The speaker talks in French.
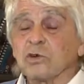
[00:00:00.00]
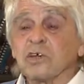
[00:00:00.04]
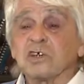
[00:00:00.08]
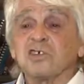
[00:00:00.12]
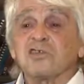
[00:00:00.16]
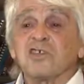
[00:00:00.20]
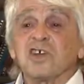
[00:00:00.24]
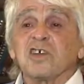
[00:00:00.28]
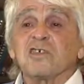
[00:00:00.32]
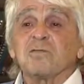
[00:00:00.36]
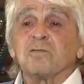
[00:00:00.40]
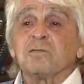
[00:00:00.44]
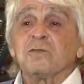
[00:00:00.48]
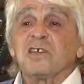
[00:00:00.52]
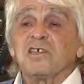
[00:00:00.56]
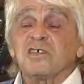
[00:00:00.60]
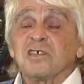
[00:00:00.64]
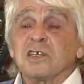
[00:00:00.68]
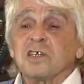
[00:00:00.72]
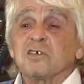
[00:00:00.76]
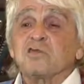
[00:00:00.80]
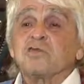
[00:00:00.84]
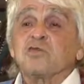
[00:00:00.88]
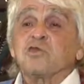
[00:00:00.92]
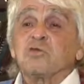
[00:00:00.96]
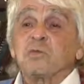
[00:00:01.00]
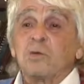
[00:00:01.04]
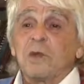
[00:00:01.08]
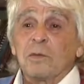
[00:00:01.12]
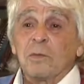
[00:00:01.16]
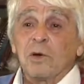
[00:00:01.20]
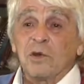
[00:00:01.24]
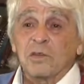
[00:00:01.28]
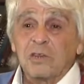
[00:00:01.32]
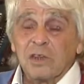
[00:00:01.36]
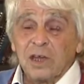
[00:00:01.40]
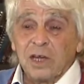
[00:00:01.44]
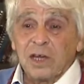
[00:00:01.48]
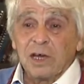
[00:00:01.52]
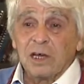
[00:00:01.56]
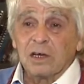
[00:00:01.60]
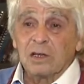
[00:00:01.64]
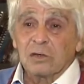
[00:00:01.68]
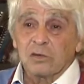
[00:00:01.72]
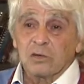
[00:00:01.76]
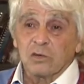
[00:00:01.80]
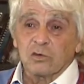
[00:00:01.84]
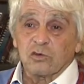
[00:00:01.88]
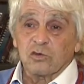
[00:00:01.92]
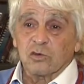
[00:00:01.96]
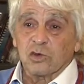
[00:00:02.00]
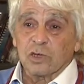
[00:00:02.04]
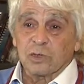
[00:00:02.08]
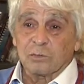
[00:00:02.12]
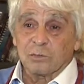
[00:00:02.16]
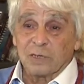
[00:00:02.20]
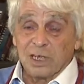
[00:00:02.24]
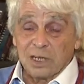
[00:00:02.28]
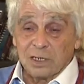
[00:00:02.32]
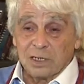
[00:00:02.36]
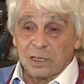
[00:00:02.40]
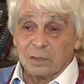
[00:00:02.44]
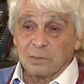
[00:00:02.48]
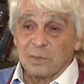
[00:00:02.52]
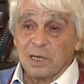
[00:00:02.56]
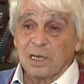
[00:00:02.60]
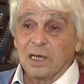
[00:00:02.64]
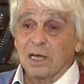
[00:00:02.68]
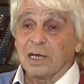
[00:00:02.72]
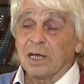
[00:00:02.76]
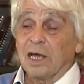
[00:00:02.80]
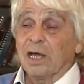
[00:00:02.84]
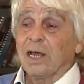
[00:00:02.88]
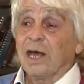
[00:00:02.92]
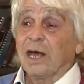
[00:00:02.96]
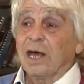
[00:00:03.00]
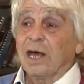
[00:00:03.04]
richesse mystique supplémentaire que j'aurais bien aimé